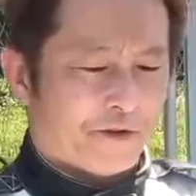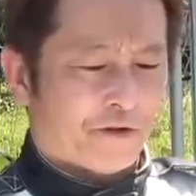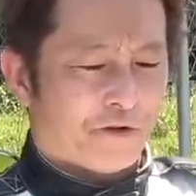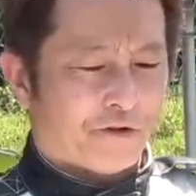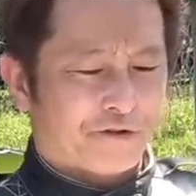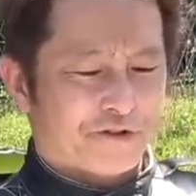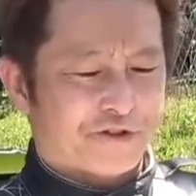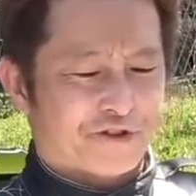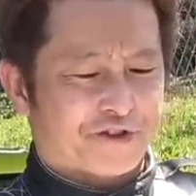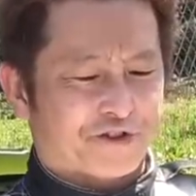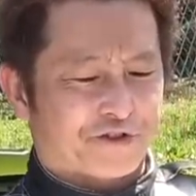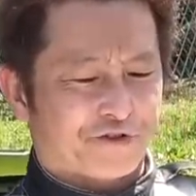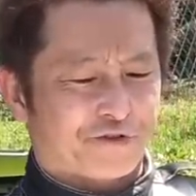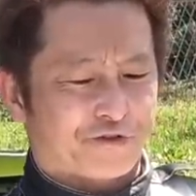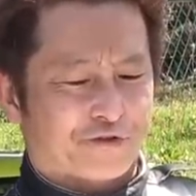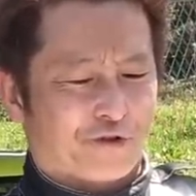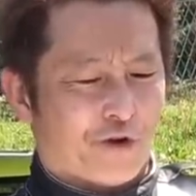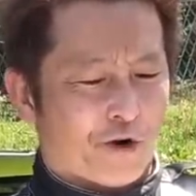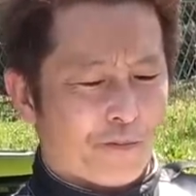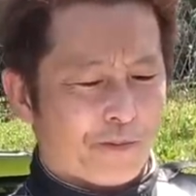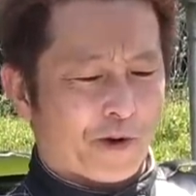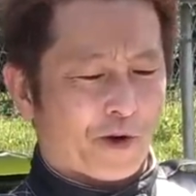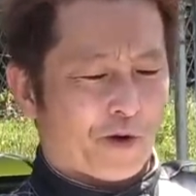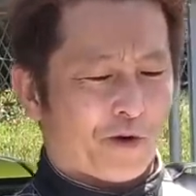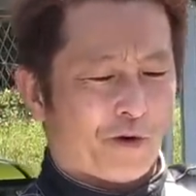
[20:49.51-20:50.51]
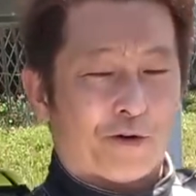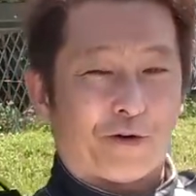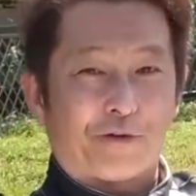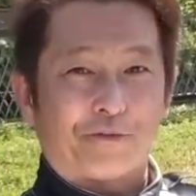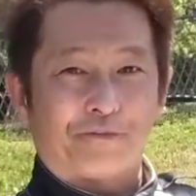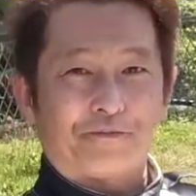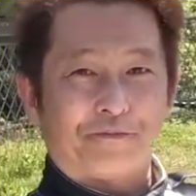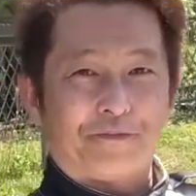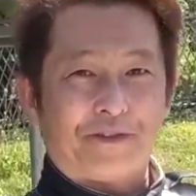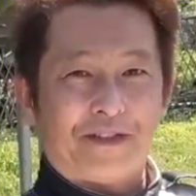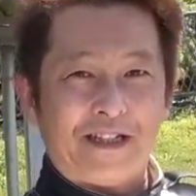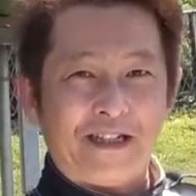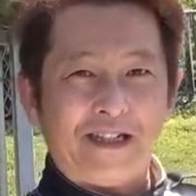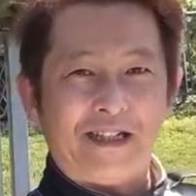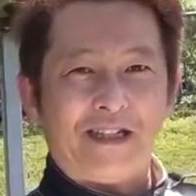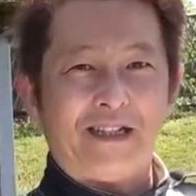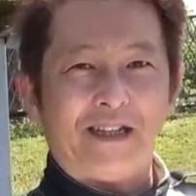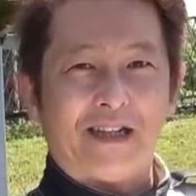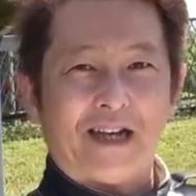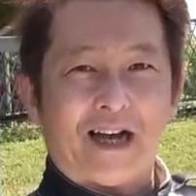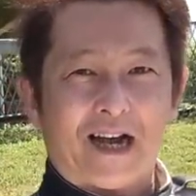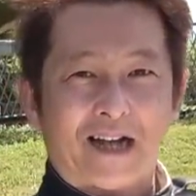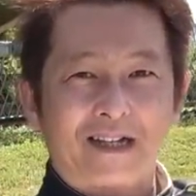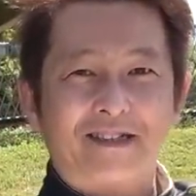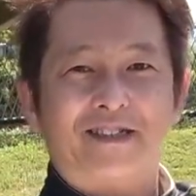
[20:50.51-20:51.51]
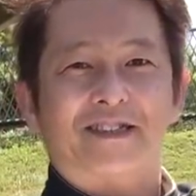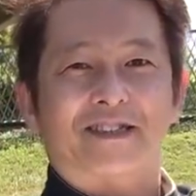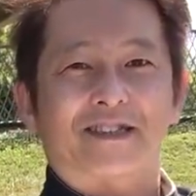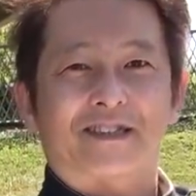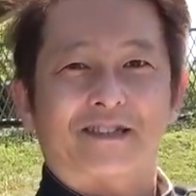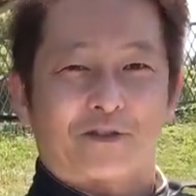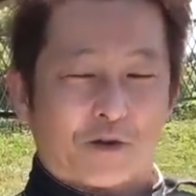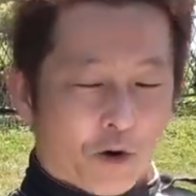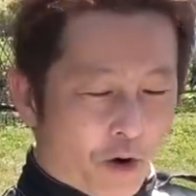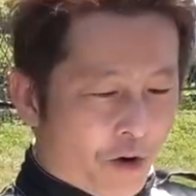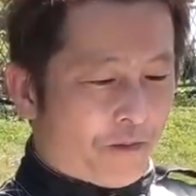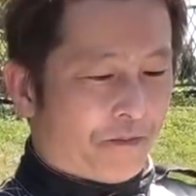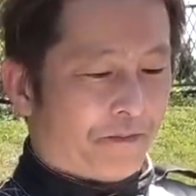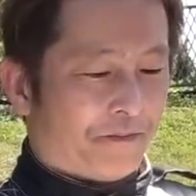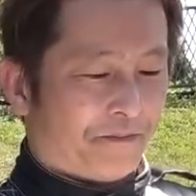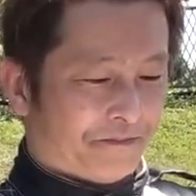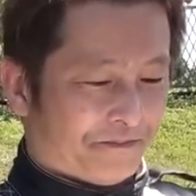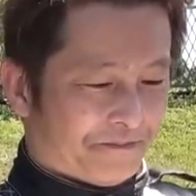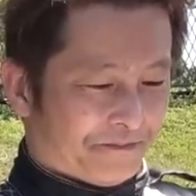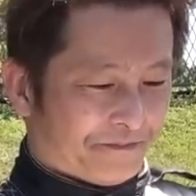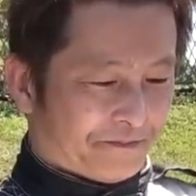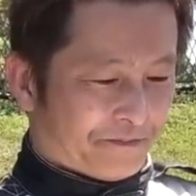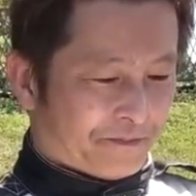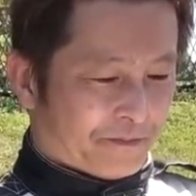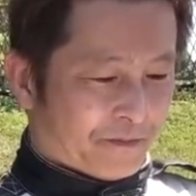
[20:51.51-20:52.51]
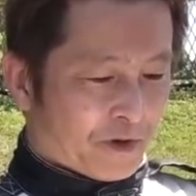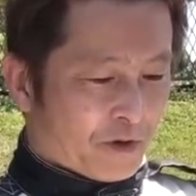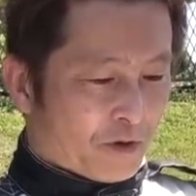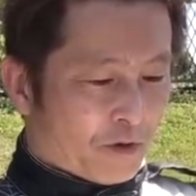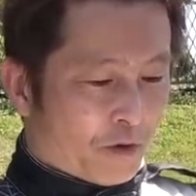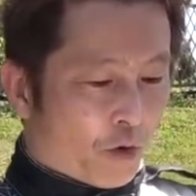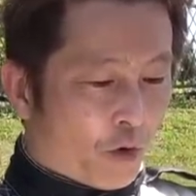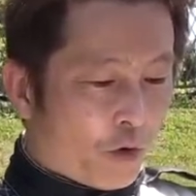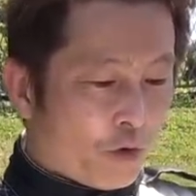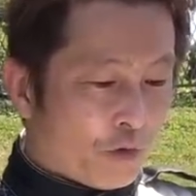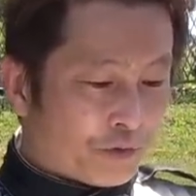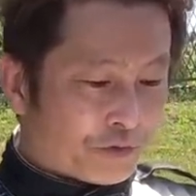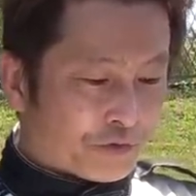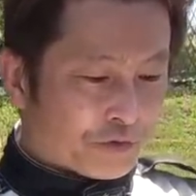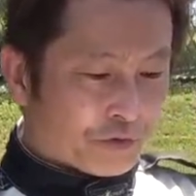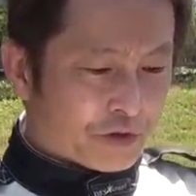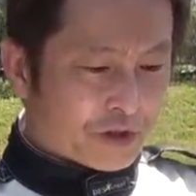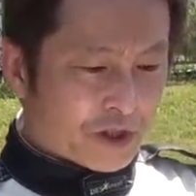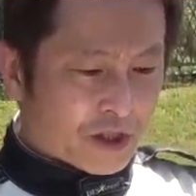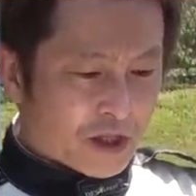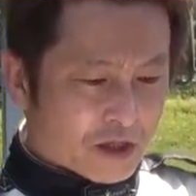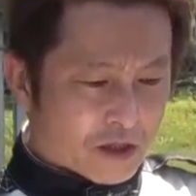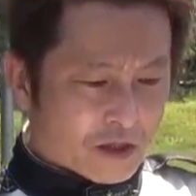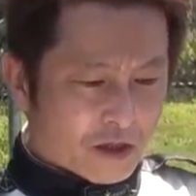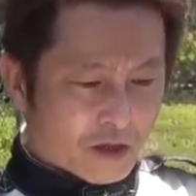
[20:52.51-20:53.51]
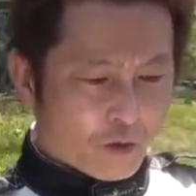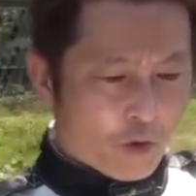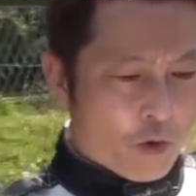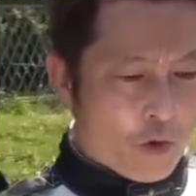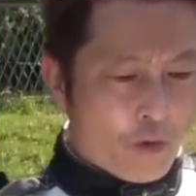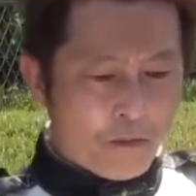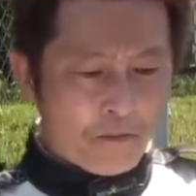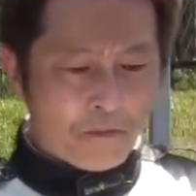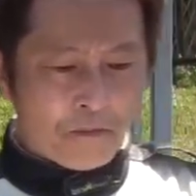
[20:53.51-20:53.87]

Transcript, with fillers: 45秒285本当にだからコ